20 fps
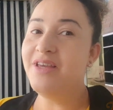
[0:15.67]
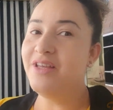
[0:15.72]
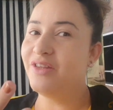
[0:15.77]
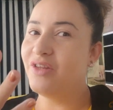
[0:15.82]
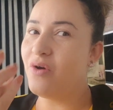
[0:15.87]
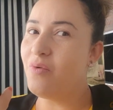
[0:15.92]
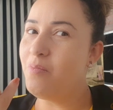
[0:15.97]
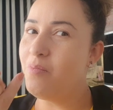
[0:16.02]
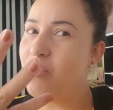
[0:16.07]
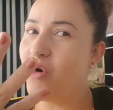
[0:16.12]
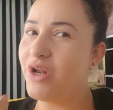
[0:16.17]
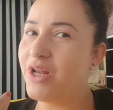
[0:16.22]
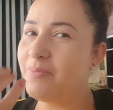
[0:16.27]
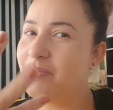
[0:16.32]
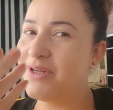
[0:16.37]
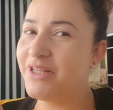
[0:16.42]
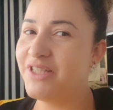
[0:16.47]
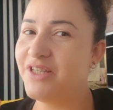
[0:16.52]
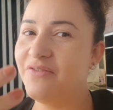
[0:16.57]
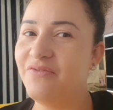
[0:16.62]
Então bora
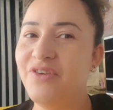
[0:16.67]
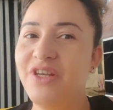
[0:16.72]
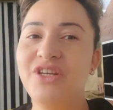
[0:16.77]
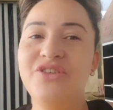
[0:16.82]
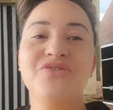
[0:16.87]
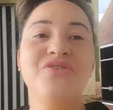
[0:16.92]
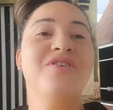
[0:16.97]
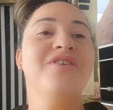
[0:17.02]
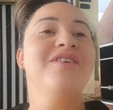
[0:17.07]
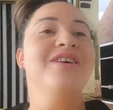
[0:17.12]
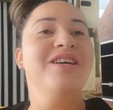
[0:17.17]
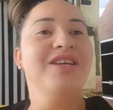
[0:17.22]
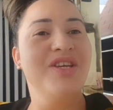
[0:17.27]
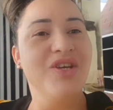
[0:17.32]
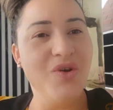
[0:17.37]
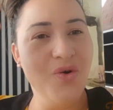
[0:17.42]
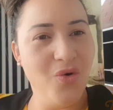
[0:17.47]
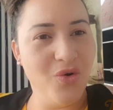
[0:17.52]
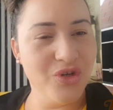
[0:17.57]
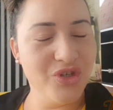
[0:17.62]
para esse vídeo
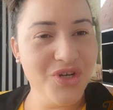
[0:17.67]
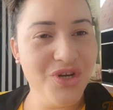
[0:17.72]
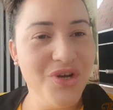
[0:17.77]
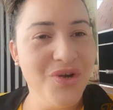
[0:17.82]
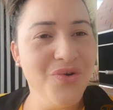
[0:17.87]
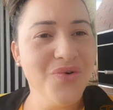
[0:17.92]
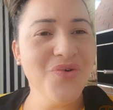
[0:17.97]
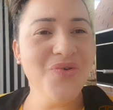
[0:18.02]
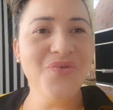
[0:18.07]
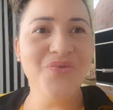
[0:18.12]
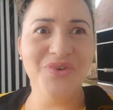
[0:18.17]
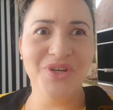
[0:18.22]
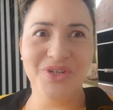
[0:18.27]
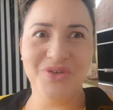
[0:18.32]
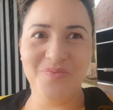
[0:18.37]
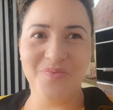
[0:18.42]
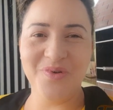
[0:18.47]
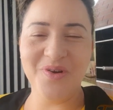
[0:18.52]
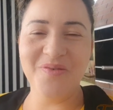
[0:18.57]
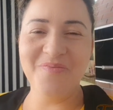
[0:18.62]
que hoje o
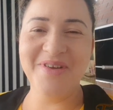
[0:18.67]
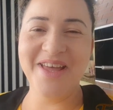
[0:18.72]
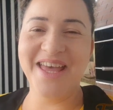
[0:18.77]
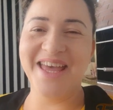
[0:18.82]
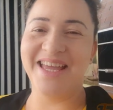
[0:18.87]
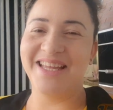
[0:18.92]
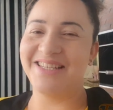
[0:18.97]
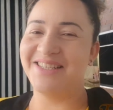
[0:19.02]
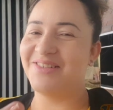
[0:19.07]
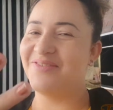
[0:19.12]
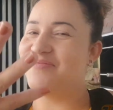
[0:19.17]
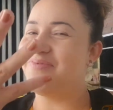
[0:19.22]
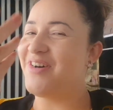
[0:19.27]
vídeo promete.